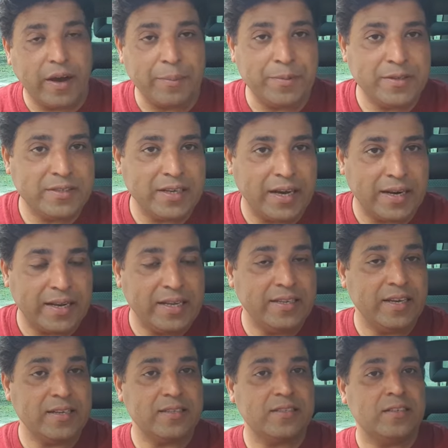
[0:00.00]
वापस जा रहे हैं
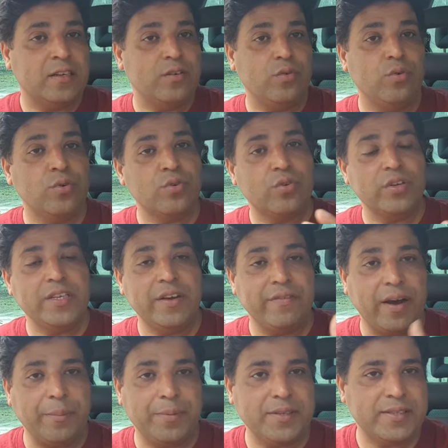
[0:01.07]
यंगस्टर उनको ये
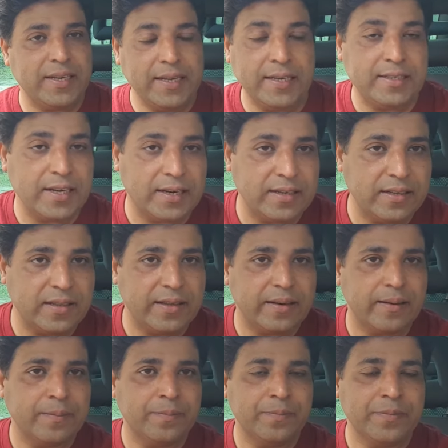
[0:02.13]
वापस नहीं जाने दे
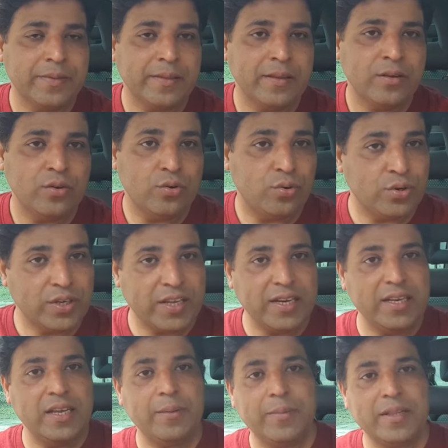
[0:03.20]
रहे उनके
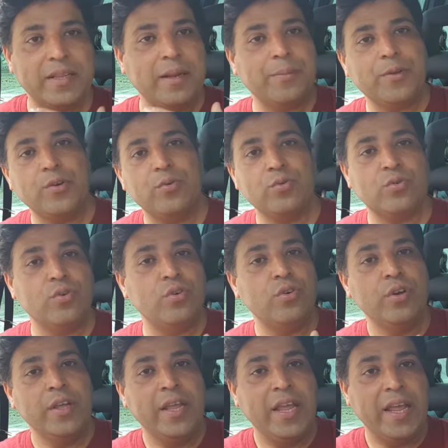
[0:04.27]
लिए मतलब कि उनको
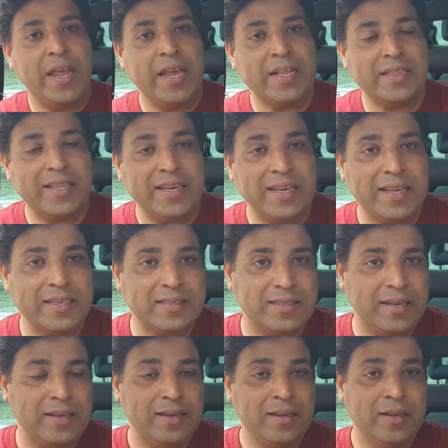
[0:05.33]
एक तरीके
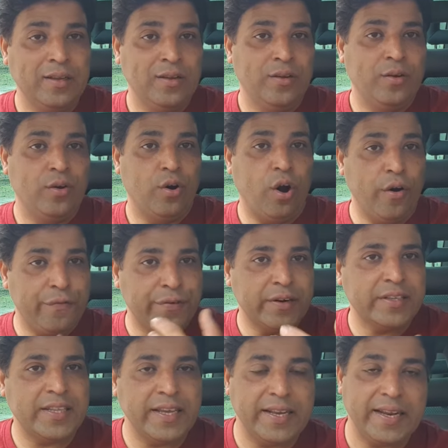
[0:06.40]
से
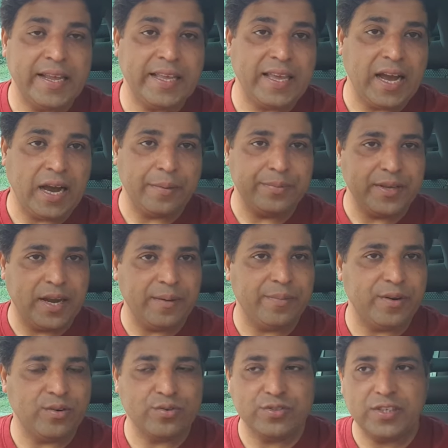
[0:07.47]
ऑफर दे रहे हैं कि आप यहाँ
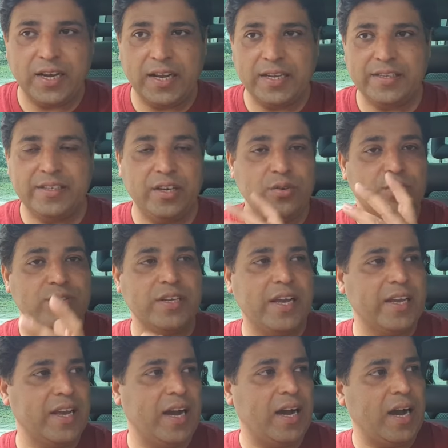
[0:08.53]
पर रुक जाएं ये हो
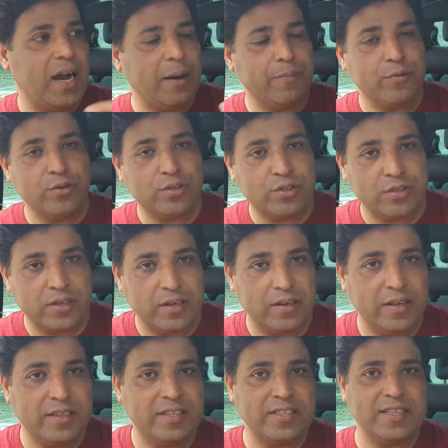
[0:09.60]
जाएगा आप कुछ
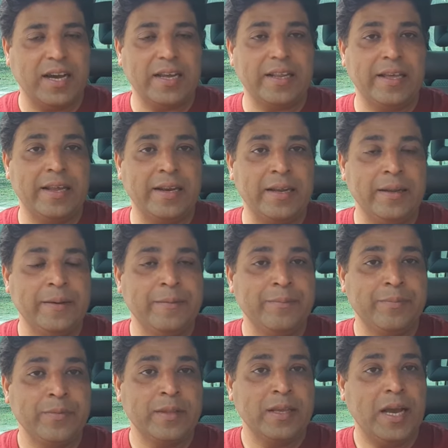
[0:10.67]
इंतज़ार करें
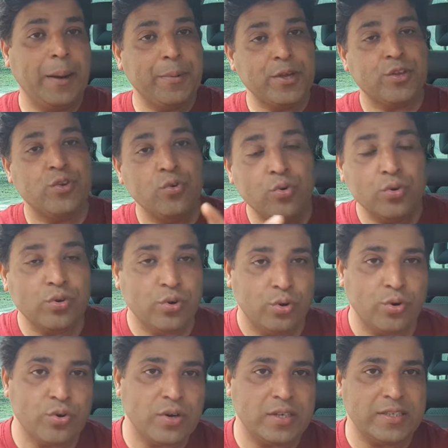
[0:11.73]
अभी क्यों उनको
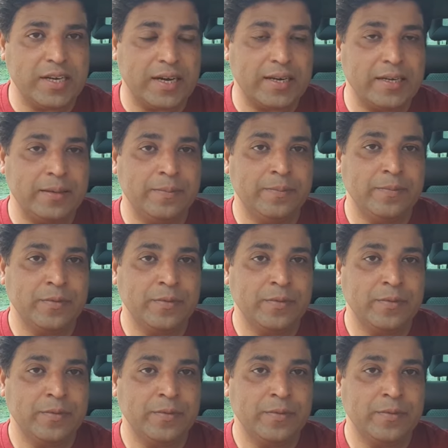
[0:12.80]
रोका जा रहा है